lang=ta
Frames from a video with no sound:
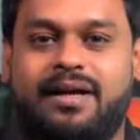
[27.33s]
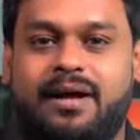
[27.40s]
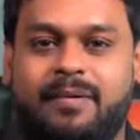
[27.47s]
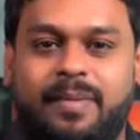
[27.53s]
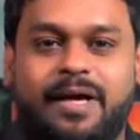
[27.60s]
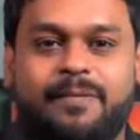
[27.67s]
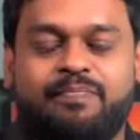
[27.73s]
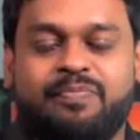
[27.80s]

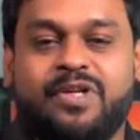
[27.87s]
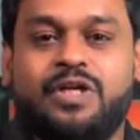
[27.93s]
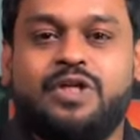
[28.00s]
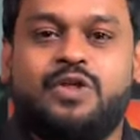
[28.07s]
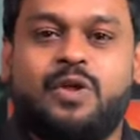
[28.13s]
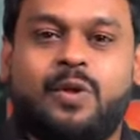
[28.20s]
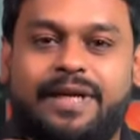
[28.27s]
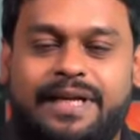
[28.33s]
ஆமாம்
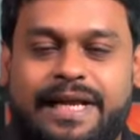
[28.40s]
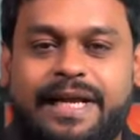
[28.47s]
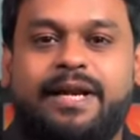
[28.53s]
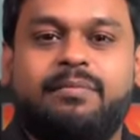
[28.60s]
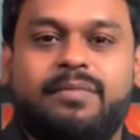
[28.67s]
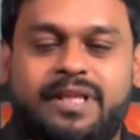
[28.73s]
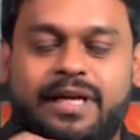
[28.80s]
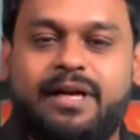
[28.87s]
ஸோ டே
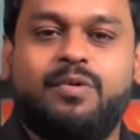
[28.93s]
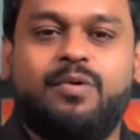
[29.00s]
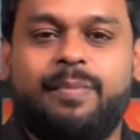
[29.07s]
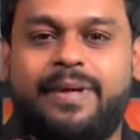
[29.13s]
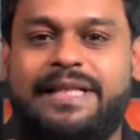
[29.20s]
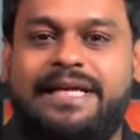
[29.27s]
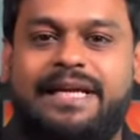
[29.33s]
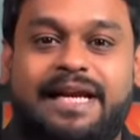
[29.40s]
தினமும்
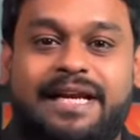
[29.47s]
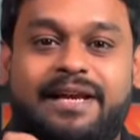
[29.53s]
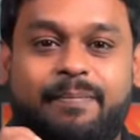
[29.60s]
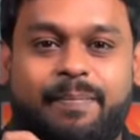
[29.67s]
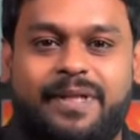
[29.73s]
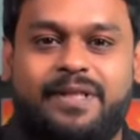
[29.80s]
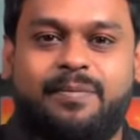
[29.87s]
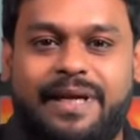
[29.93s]
பார்த்தீங்கன்னா நீங்கள்
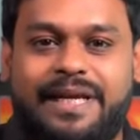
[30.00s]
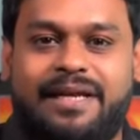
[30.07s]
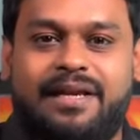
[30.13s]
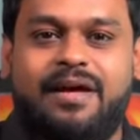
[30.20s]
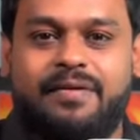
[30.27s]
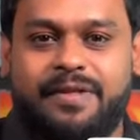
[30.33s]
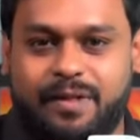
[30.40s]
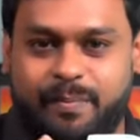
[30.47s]
பத்து
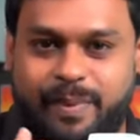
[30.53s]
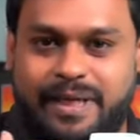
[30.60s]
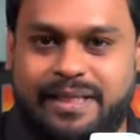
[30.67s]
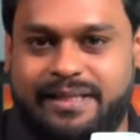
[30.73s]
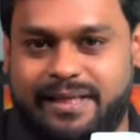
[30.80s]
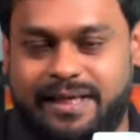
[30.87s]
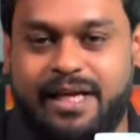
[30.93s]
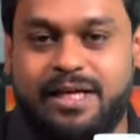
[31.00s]
மணிக்கெலாம் வந்து
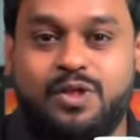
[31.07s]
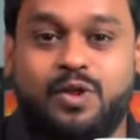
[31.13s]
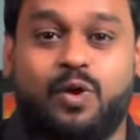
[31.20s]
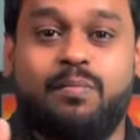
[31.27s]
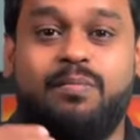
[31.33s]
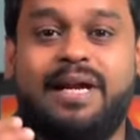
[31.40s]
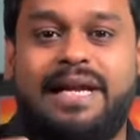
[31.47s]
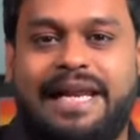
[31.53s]
படுத்துருங்க ஸோ
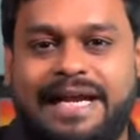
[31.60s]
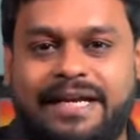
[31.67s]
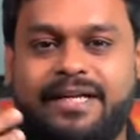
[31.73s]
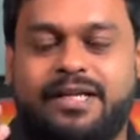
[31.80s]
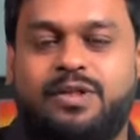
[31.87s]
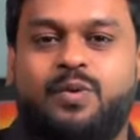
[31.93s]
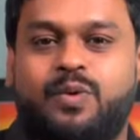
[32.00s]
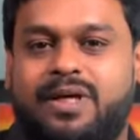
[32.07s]
ரொம்ப
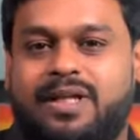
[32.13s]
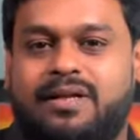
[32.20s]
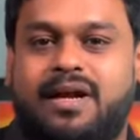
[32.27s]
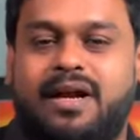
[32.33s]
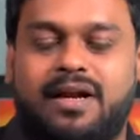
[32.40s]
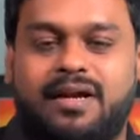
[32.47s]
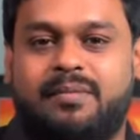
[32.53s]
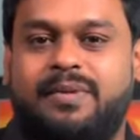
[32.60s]
லேட்டாக
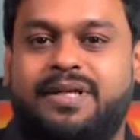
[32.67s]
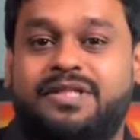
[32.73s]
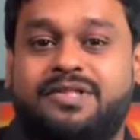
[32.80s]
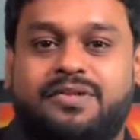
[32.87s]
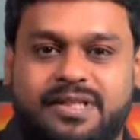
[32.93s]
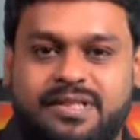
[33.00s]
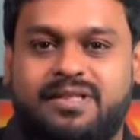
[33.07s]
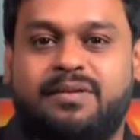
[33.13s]
தூங்குறதுனால நம்மளுக்கு
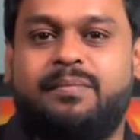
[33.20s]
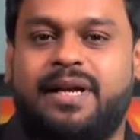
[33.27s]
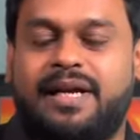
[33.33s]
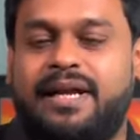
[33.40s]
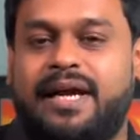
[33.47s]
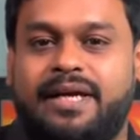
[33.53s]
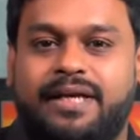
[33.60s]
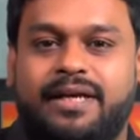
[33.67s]
ஸ்ட்ரெஸ்ஸு
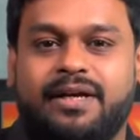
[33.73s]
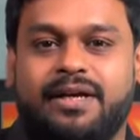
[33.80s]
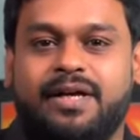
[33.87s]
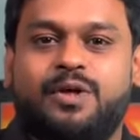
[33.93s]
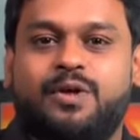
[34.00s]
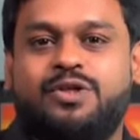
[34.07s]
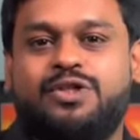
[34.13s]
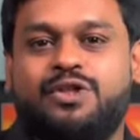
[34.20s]
பில்ட் ஆகி
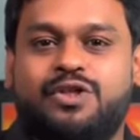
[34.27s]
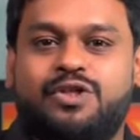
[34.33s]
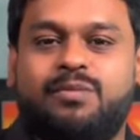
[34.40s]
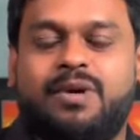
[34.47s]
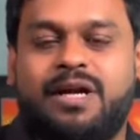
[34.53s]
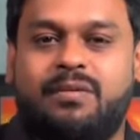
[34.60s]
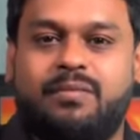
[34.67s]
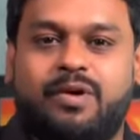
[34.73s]
கொஞ்சம்
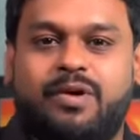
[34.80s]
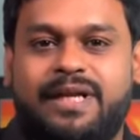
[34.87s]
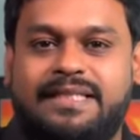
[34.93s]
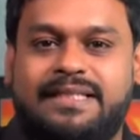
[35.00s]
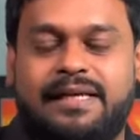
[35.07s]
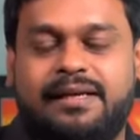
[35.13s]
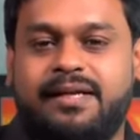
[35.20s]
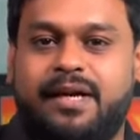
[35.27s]
கொஞ்சமாக நம்மளுடைய
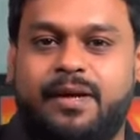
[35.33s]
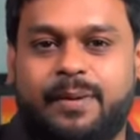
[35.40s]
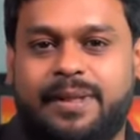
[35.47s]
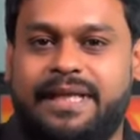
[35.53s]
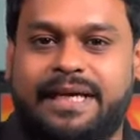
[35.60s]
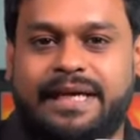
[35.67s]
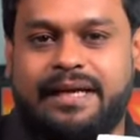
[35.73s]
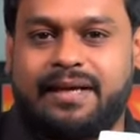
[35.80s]
செல்கள்
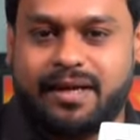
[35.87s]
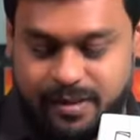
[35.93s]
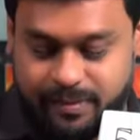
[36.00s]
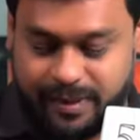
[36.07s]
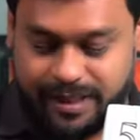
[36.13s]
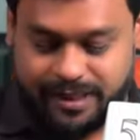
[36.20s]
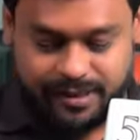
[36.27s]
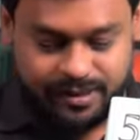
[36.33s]
வந்து இறக்க
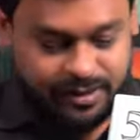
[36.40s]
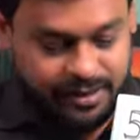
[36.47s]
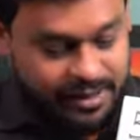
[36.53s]
ஆரம்பிக்குது